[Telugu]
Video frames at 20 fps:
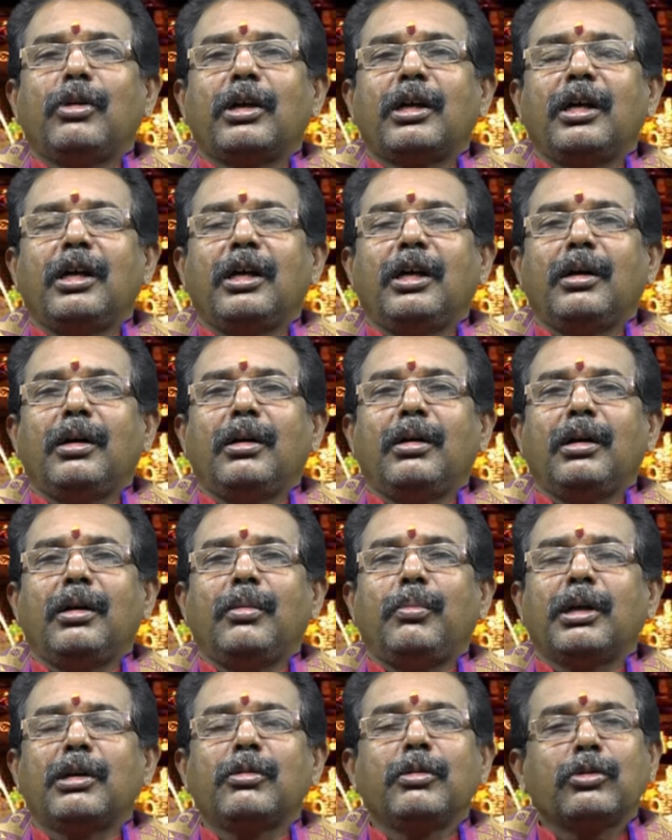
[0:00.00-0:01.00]
ఒక
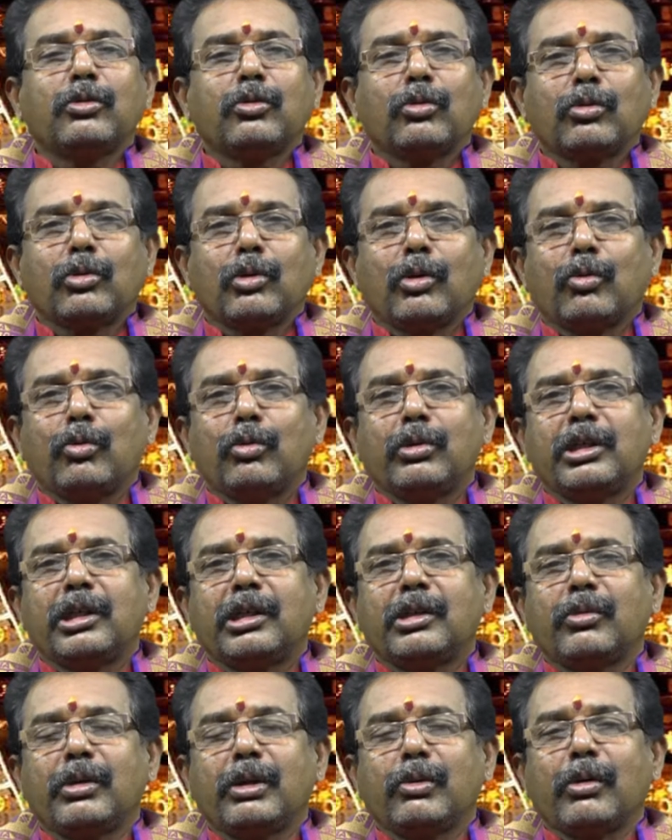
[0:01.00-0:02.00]
భగవంతుడితో
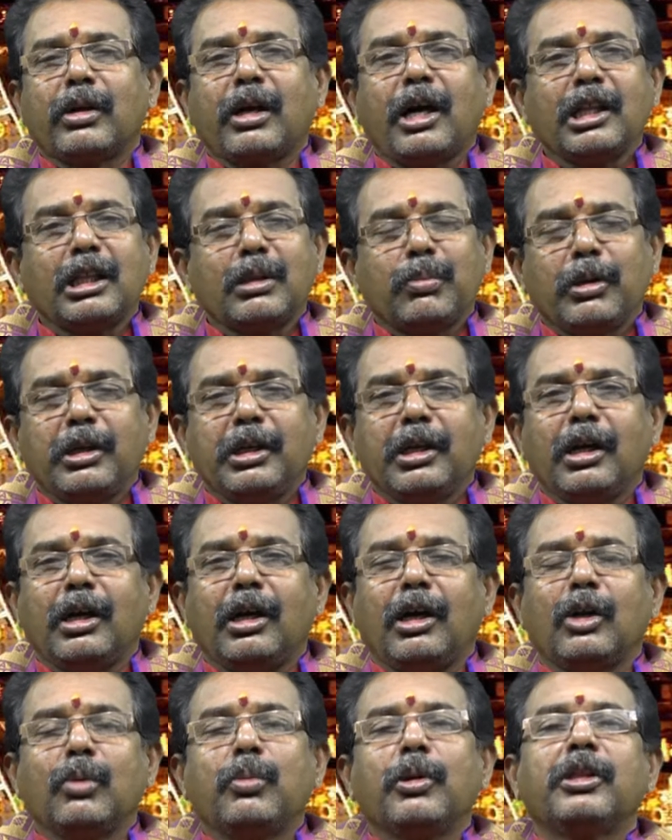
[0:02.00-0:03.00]
కూడినటువంటి ఒక ఆత్మీయ
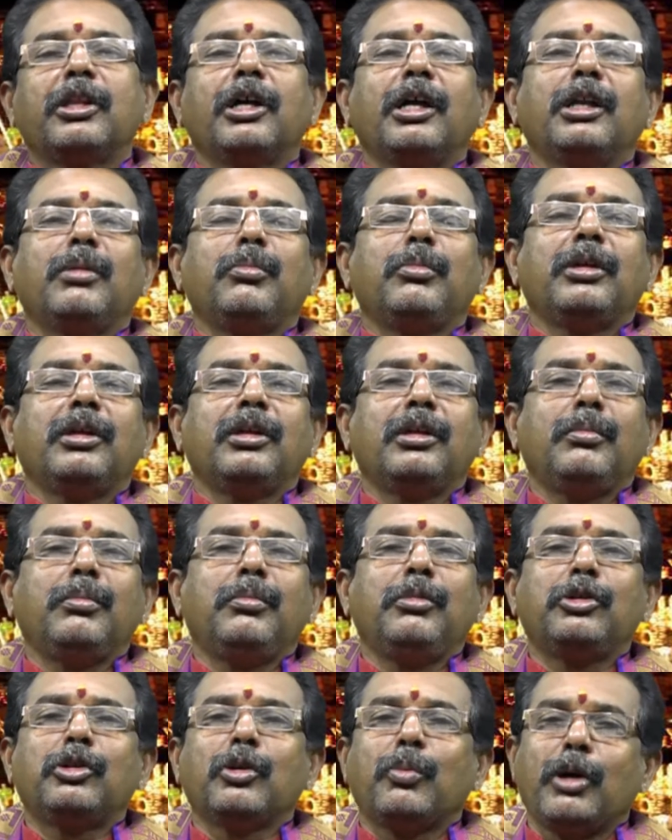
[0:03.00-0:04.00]
అనుబంధాన్ని
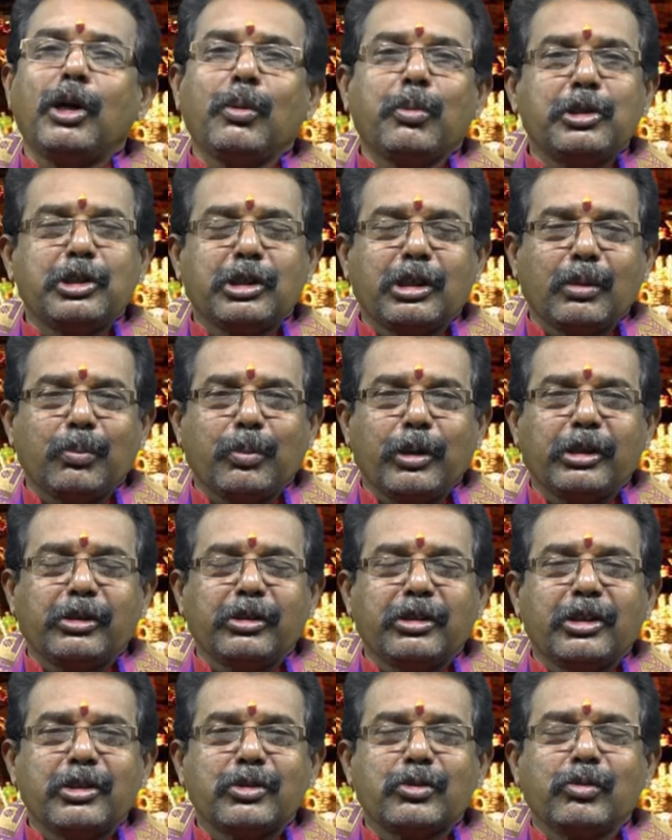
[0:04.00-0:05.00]
మీతో పాలుపంచుకునే
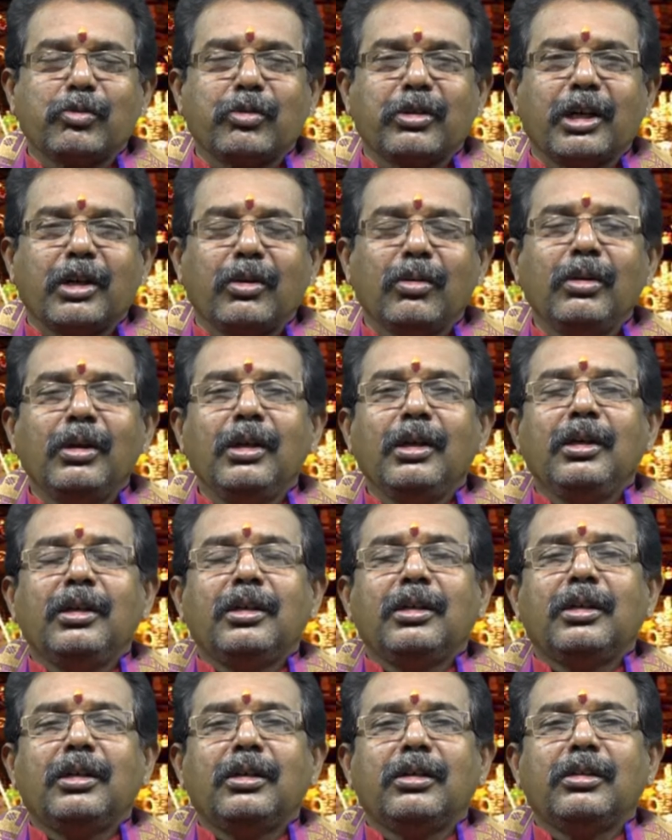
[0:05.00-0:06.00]
ప్రయత్నం చేస్తూ ఉన్నాను
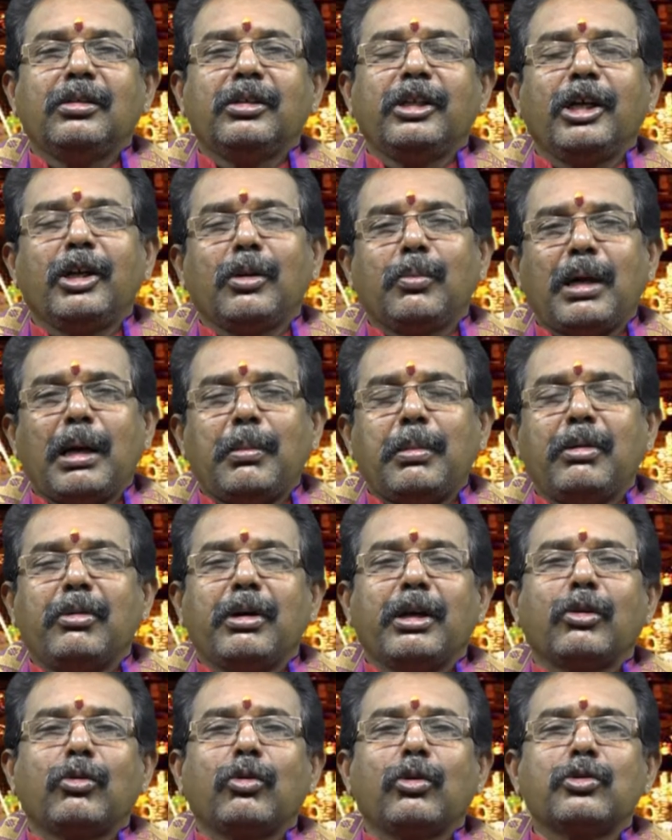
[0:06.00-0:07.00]
నేను
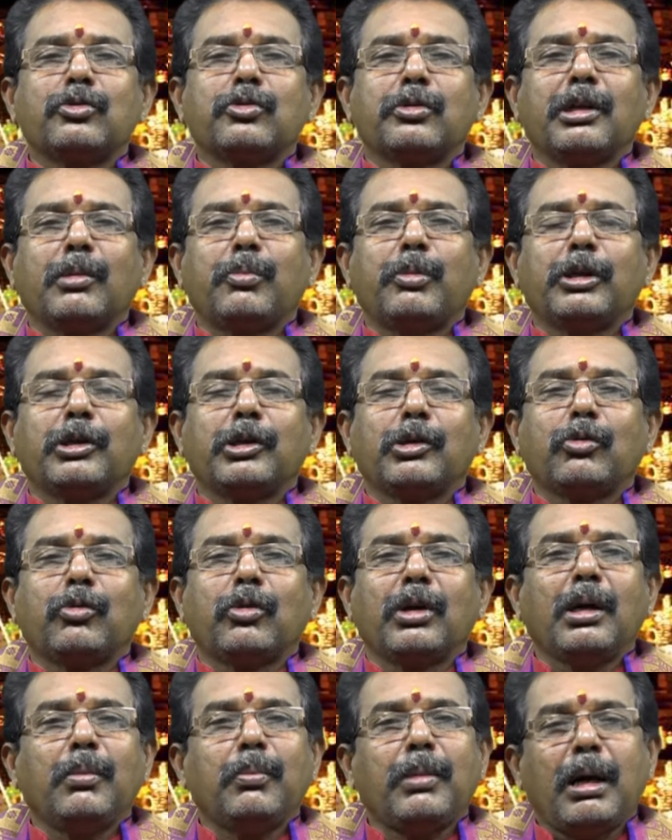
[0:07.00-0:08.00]
బాబావారిని కురుస్తున్నప్పటికీ
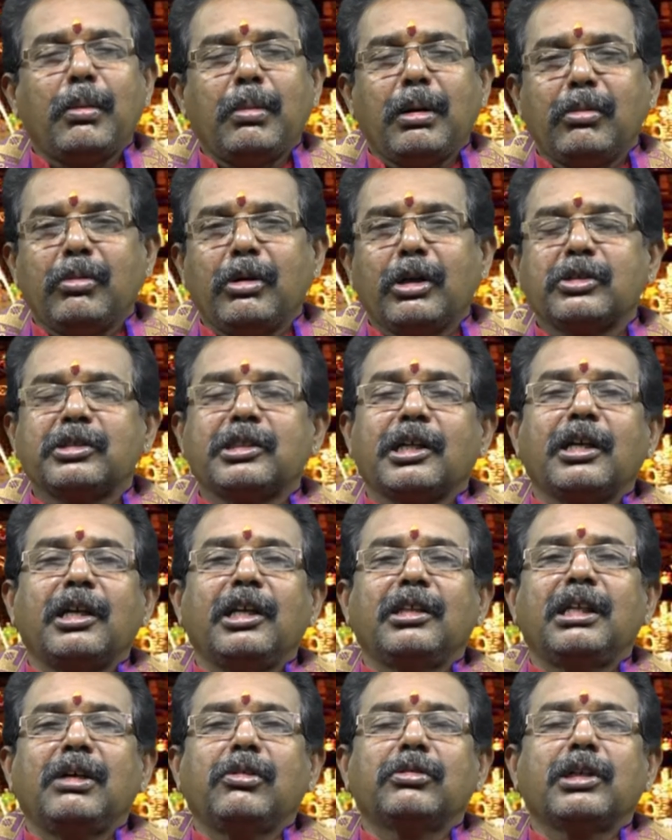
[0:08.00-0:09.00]
కూడా బాబావారు
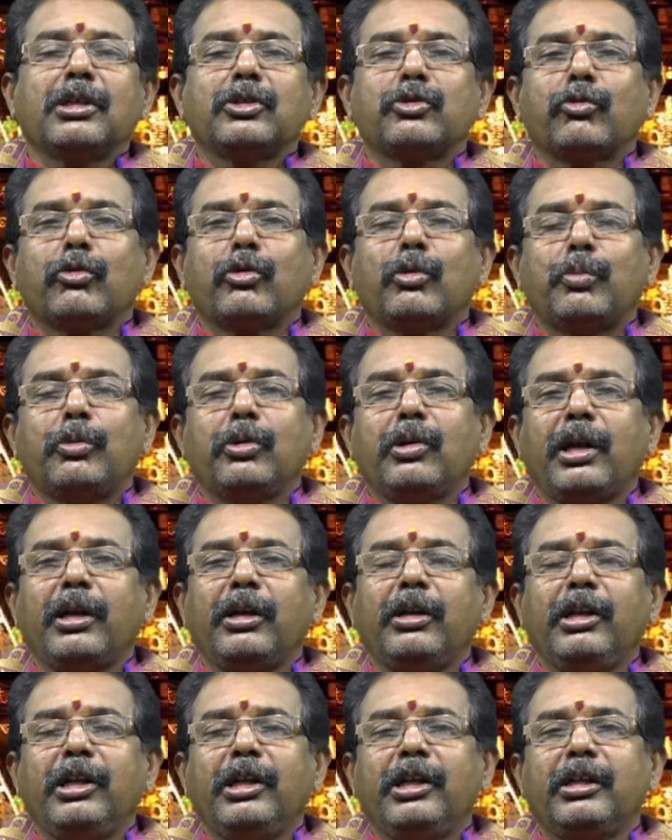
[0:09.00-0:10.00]
సకల దేవతా స్వరూపుడు
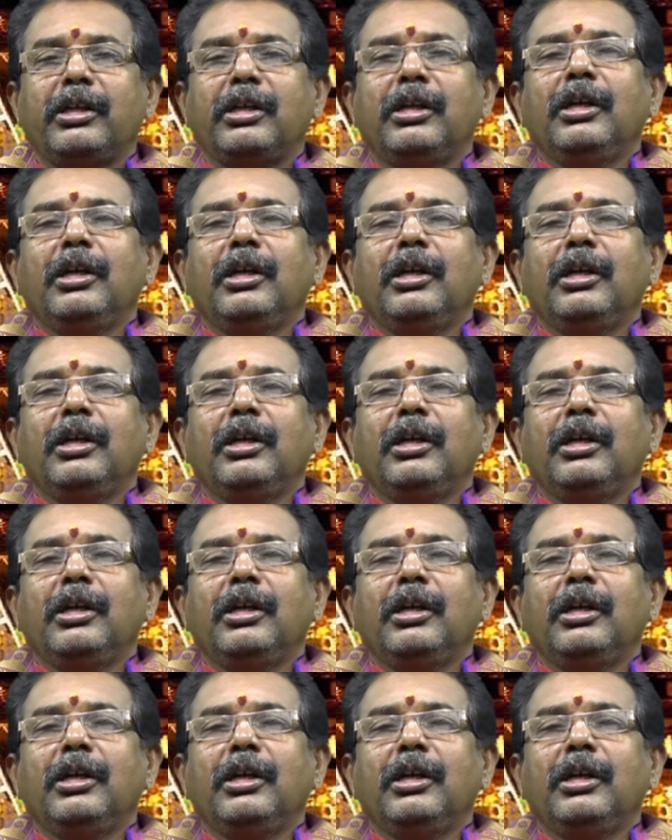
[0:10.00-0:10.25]
అన్ని